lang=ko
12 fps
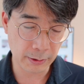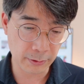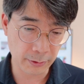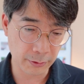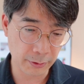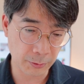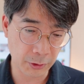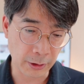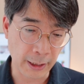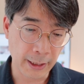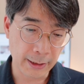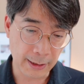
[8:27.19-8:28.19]
그렇게 되면
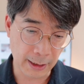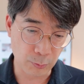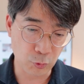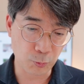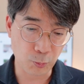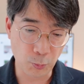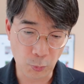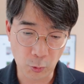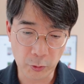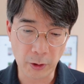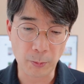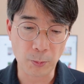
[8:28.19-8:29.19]
가뭄,
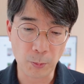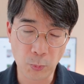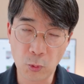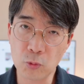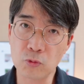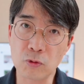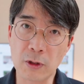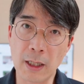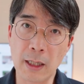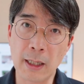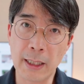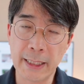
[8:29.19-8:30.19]
폭염, 폭우가